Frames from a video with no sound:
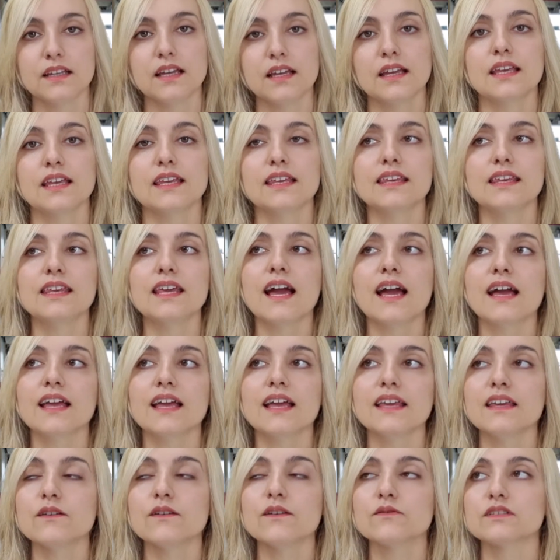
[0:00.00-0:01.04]
E aí
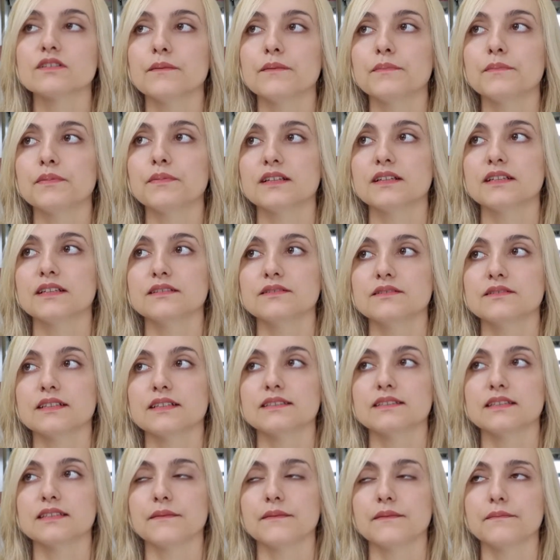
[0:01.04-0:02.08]
o japonês fica assim
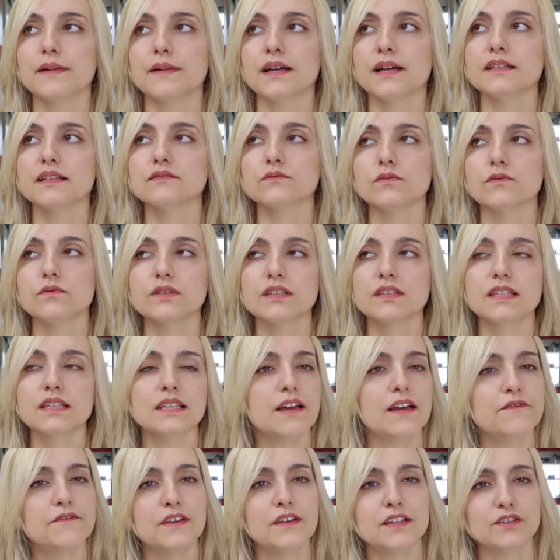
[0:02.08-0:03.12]
mas o que é
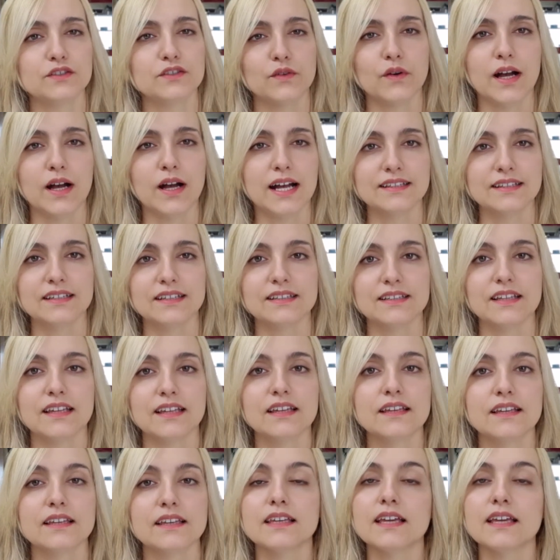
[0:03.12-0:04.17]
feijoada, né?
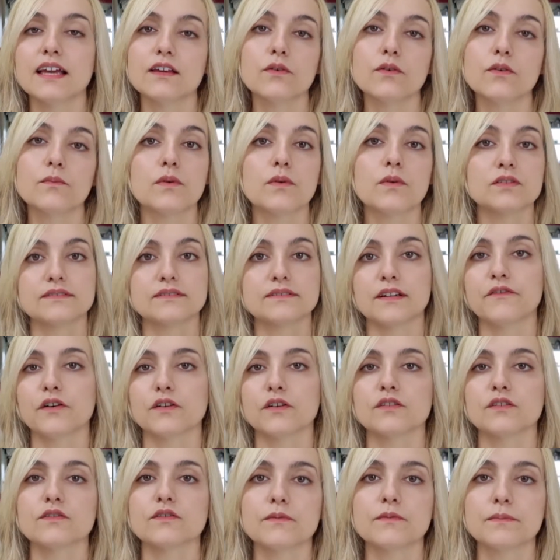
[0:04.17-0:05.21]
E aí eu mostro a foto do
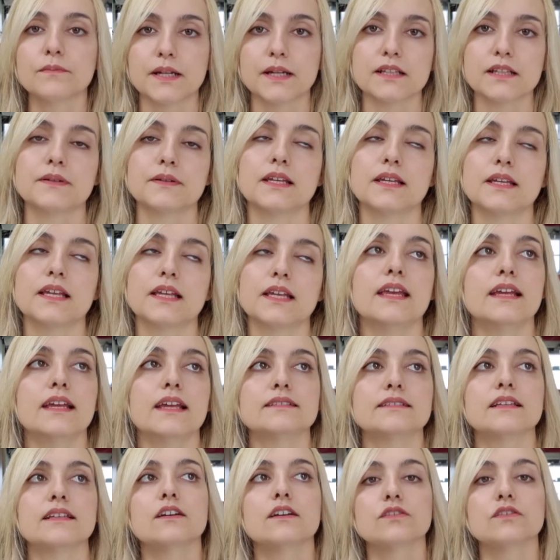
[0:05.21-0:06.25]
prato para eles,
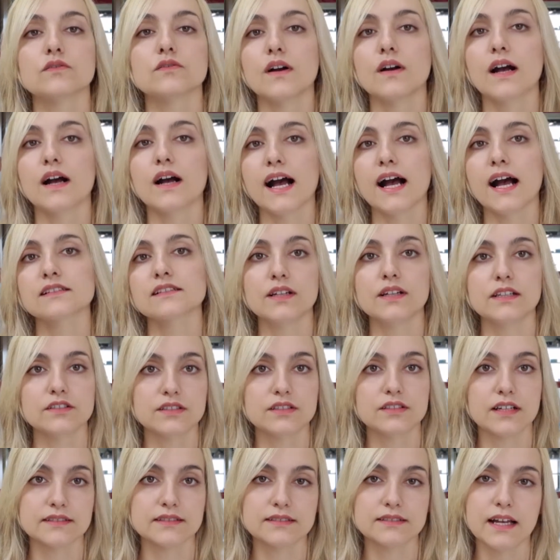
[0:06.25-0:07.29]
churrasco eles já
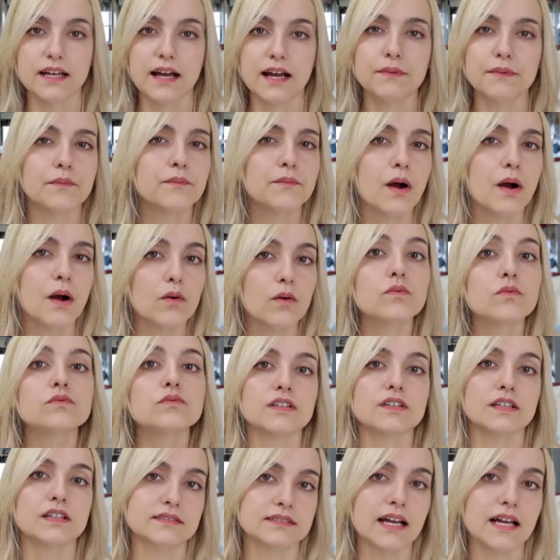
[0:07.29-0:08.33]
sabem, alguns já
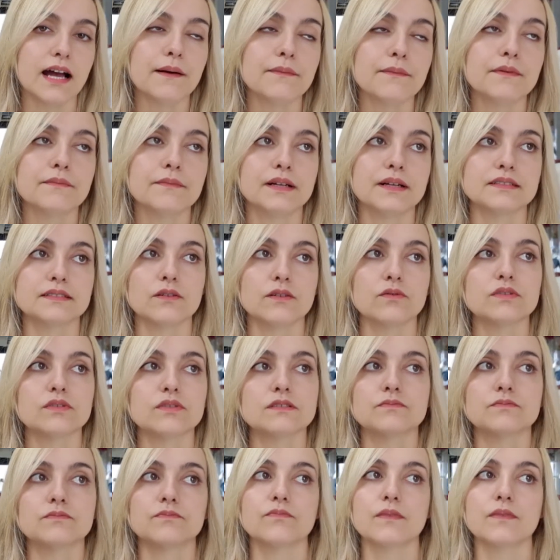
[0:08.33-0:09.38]
sabem, mas outros
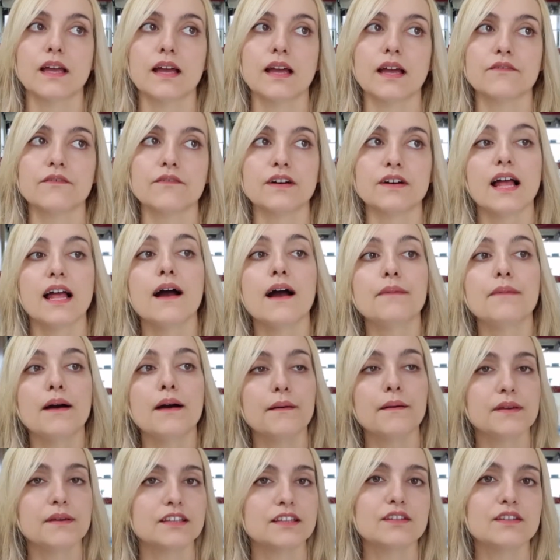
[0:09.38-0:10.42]
é, falam ah,
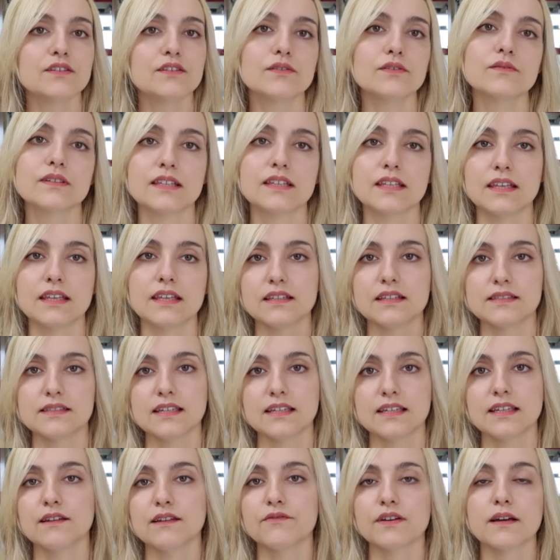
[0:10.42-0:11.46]
barbecue, que
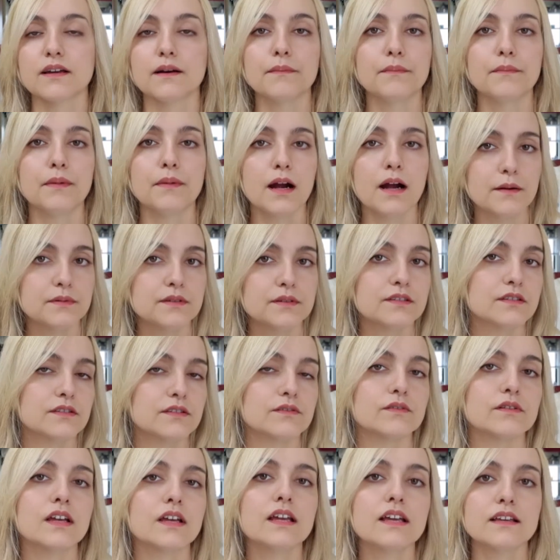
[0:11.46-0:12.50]
significa barbecue,
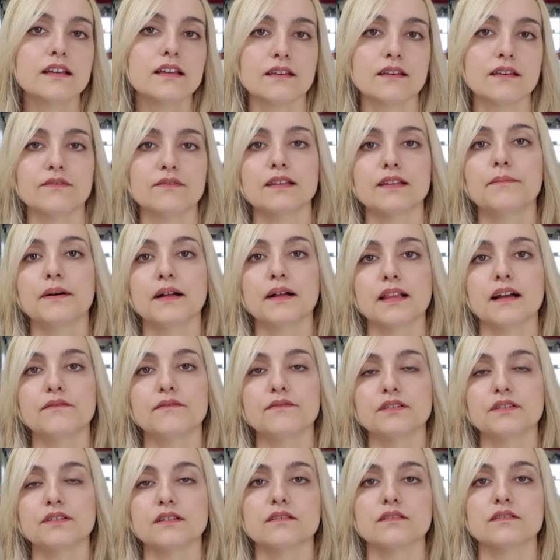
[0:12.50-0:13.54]
que vem da palavra
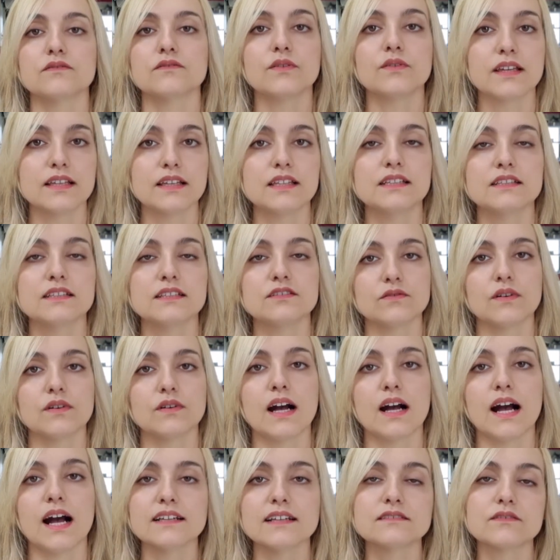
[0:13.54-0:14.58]
do inglês
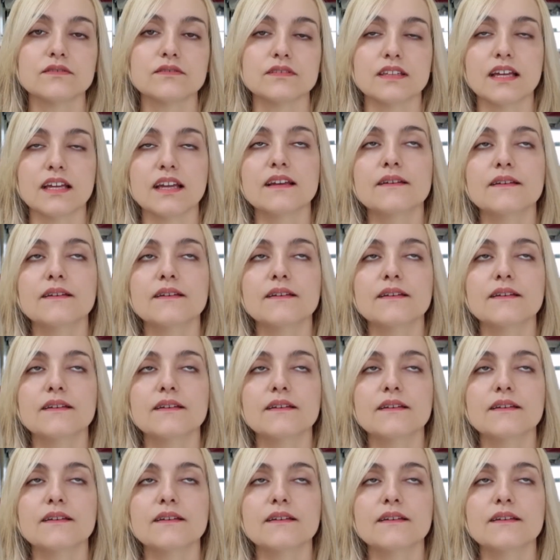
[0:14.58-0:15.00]
churrasco, né?